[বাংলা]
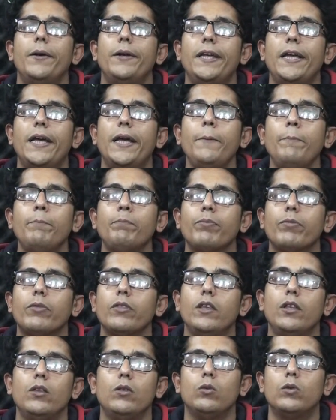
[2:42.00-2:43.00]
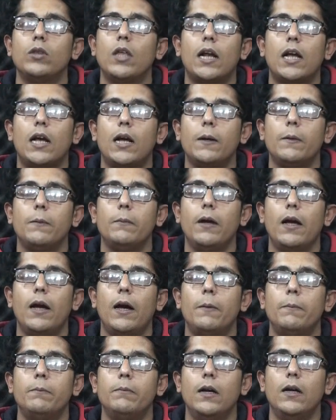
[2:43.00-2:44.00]
নিয়ে কিন্তু তারা
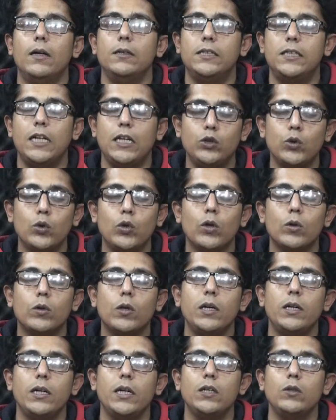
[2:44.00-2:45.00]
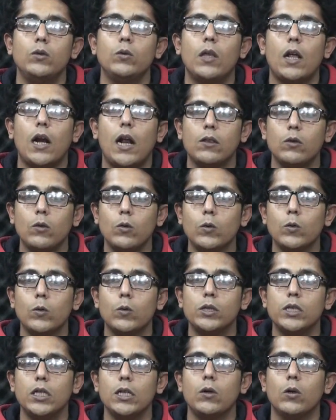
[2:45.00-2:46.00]
সেই জটিলতা নিয়ে কিন্তু তারা আন্দোলন
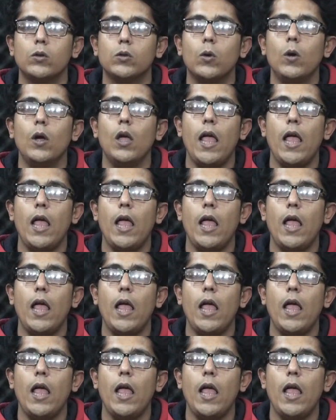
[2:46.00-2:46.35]
করছেন গত